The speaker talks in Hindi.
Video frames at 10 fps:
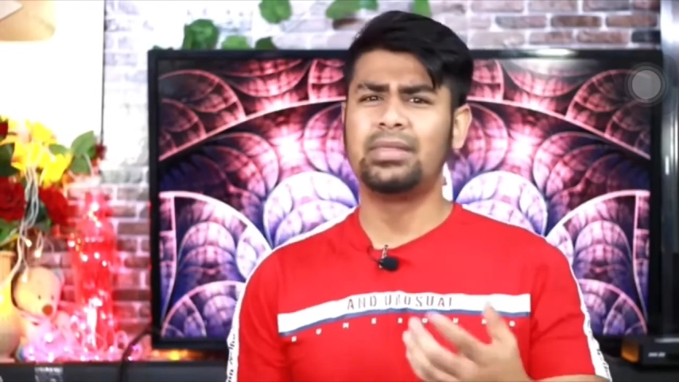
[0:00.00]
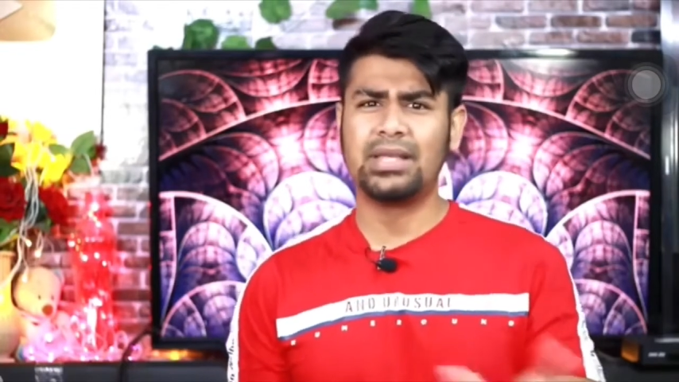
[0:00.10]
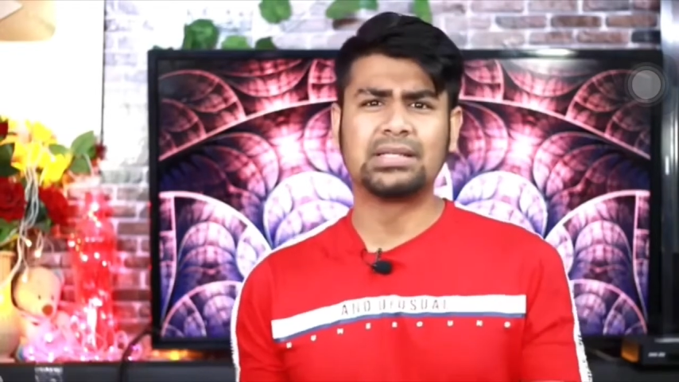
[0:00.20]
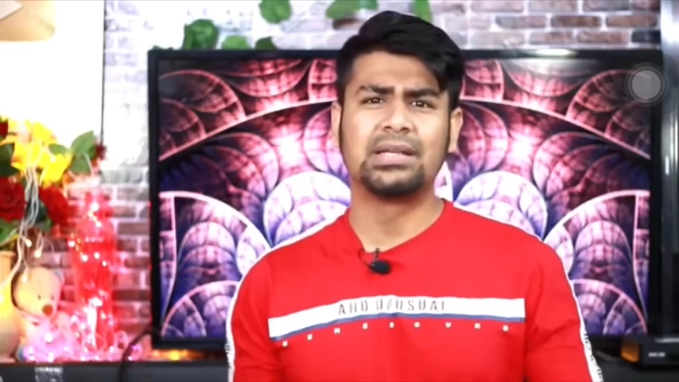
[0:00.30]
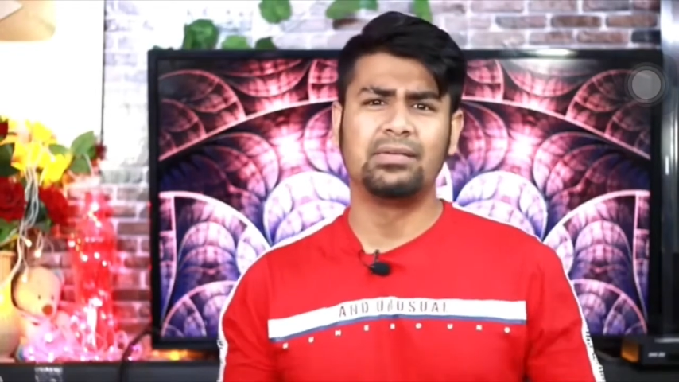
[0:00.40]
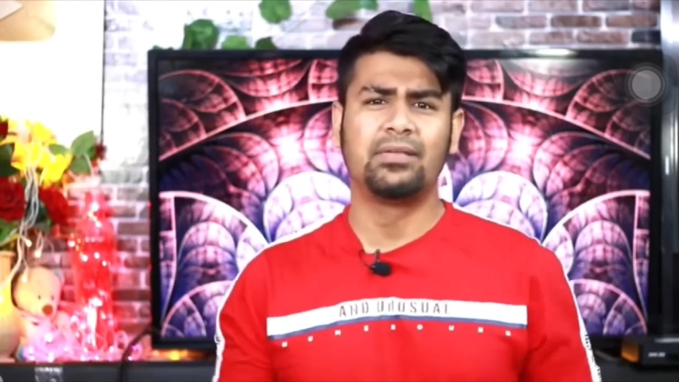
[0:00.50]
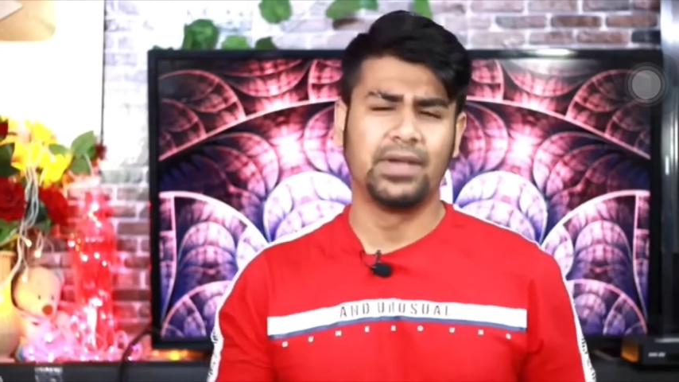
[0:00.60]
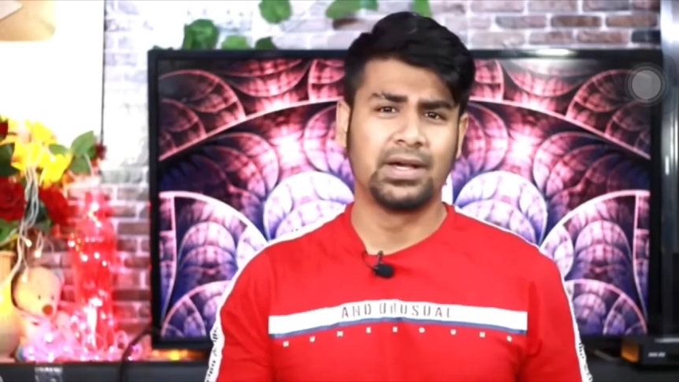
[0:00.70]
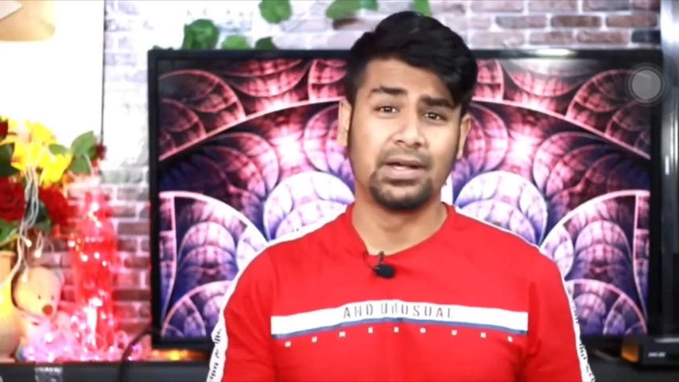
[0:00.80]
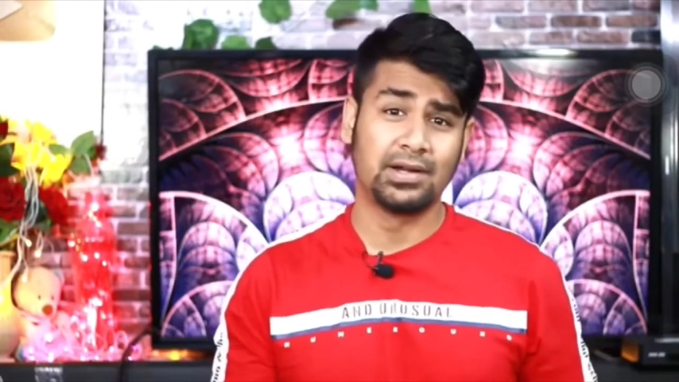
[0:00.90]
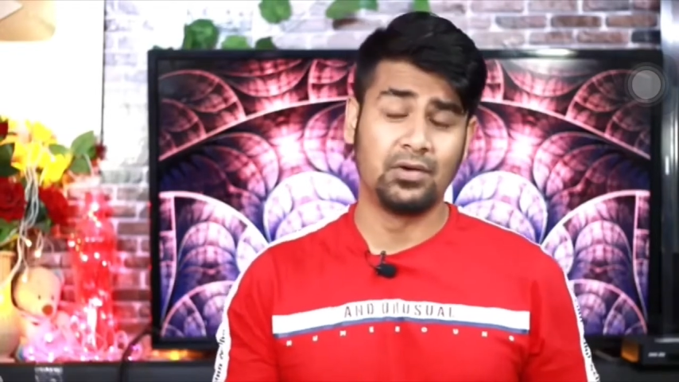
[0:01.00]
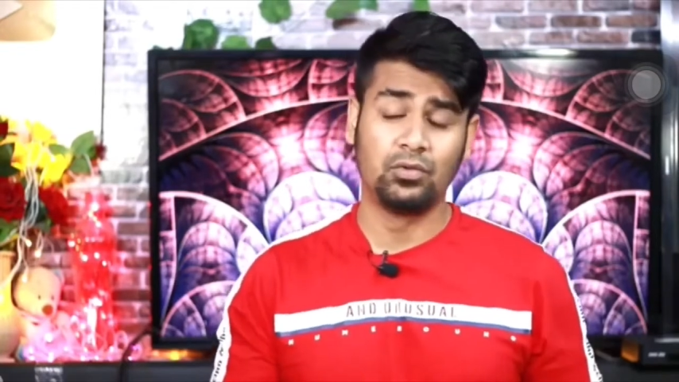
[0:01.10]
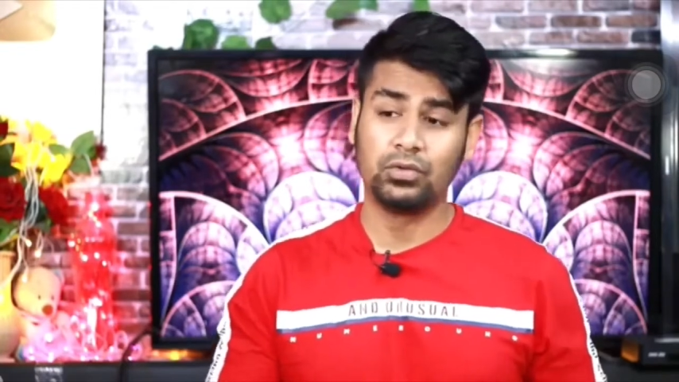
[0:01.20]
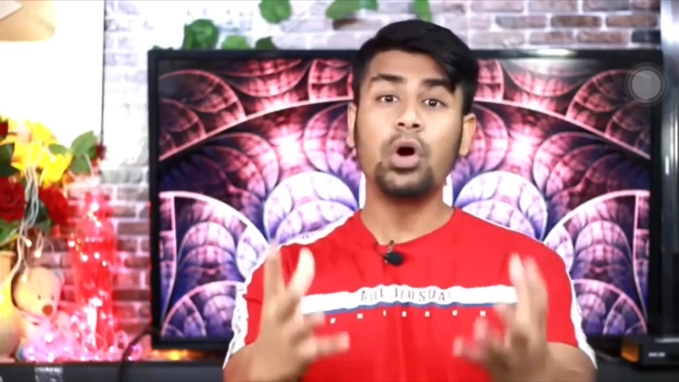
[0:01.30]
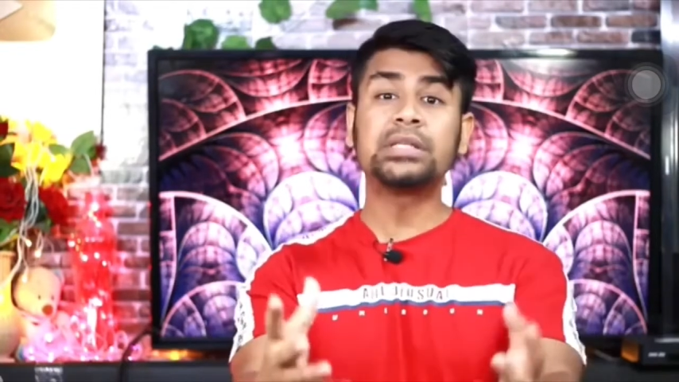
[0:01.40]
मैं दस गिव अवे कर रहा
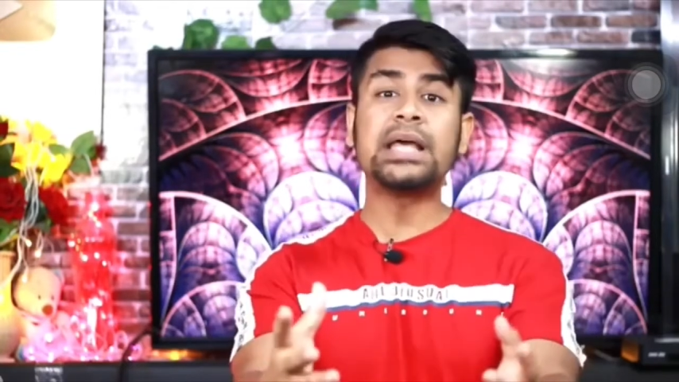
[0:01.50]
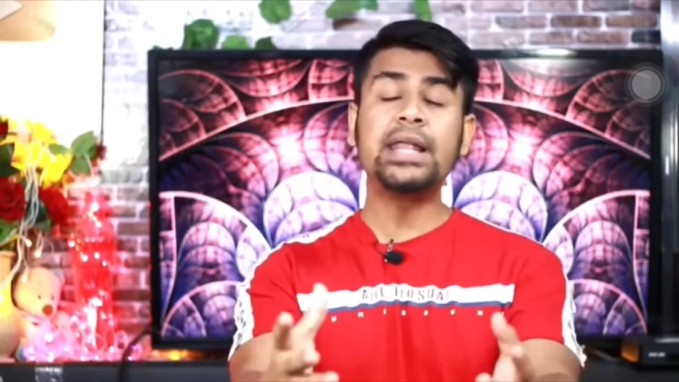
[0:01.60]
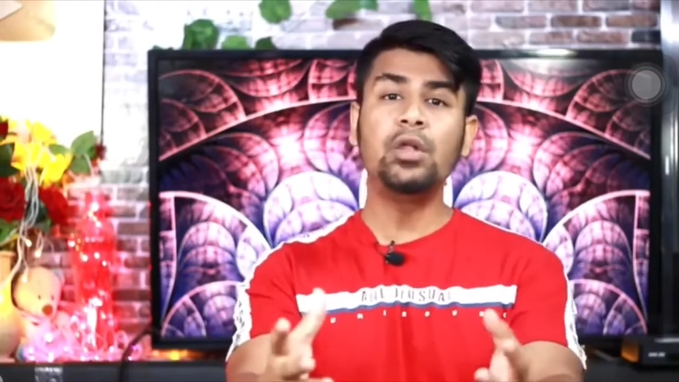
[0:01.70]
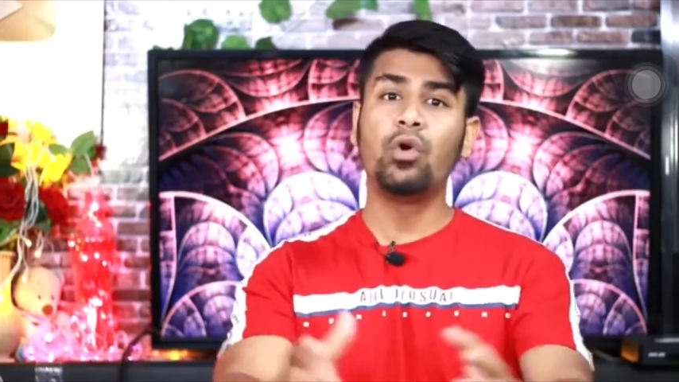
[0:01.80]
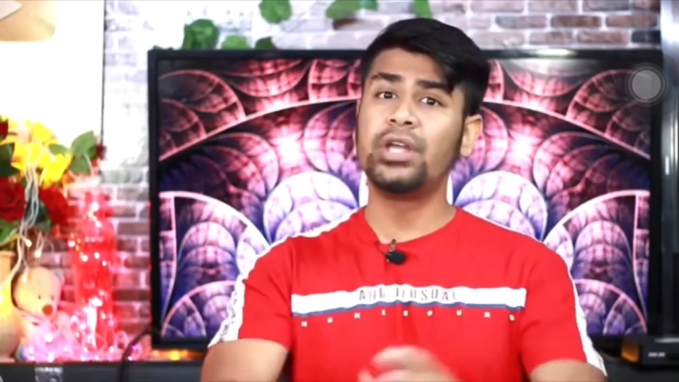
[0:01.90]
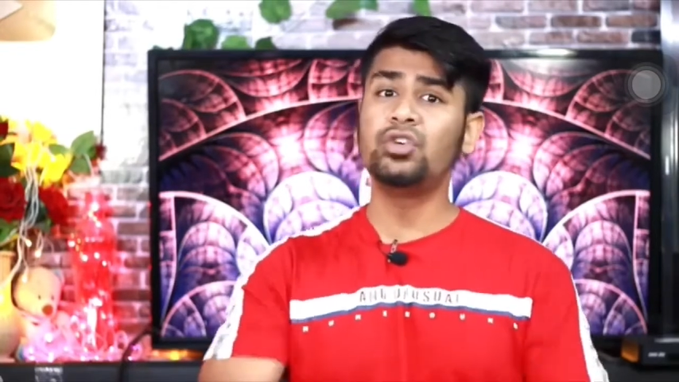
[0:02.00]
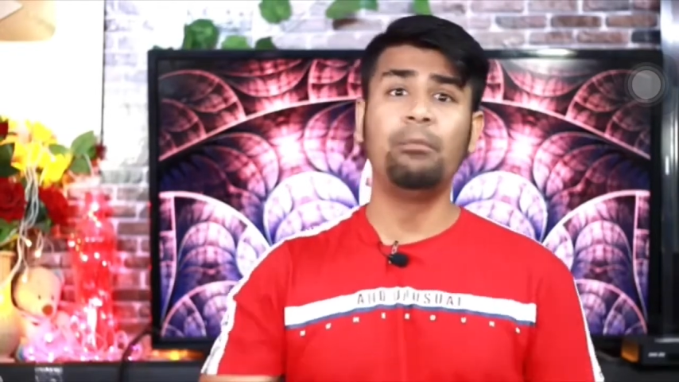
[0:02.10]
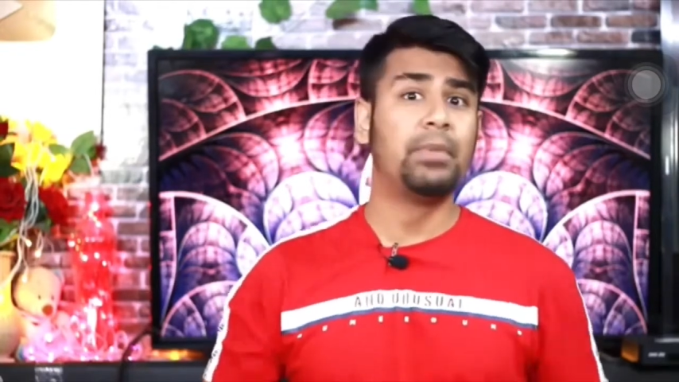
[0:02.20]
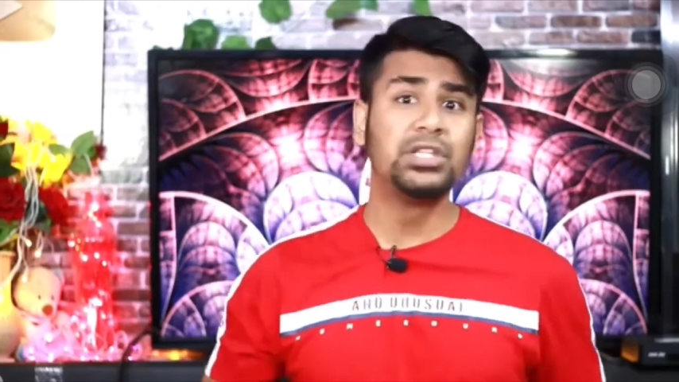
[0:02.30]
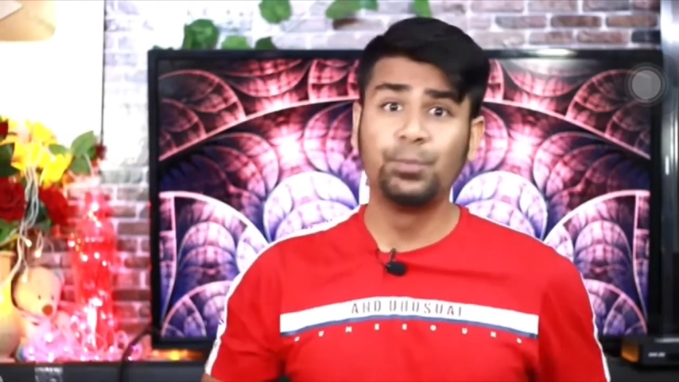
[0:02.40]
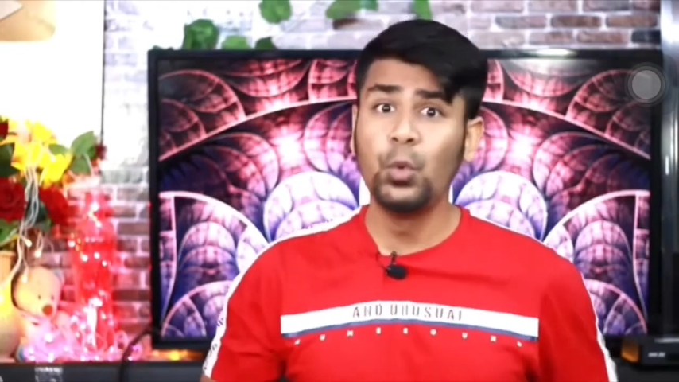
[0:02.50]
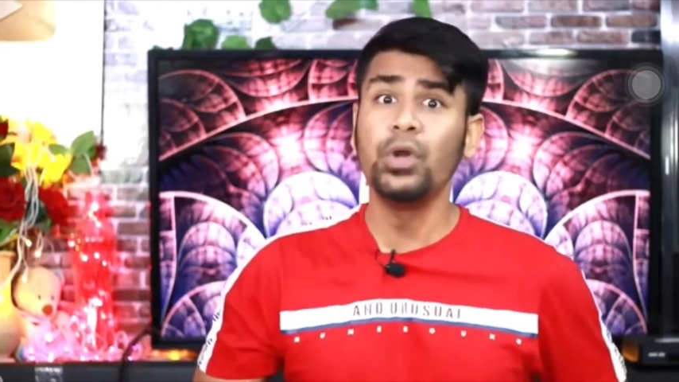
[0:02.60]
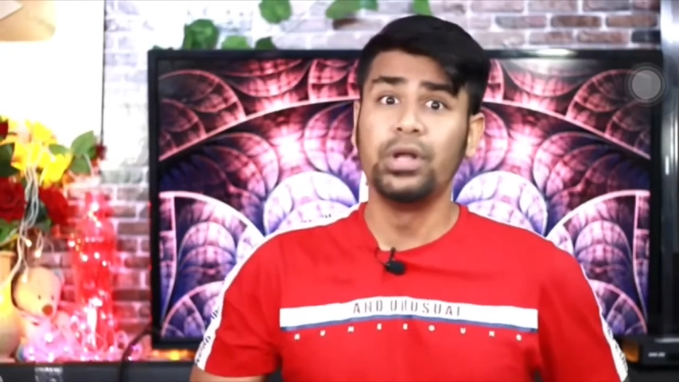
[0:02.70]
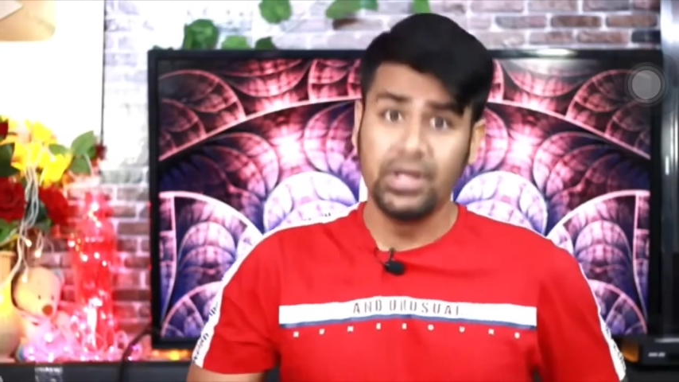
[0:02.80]
हूँ बहुत सारे लोग हैं जो मजबूर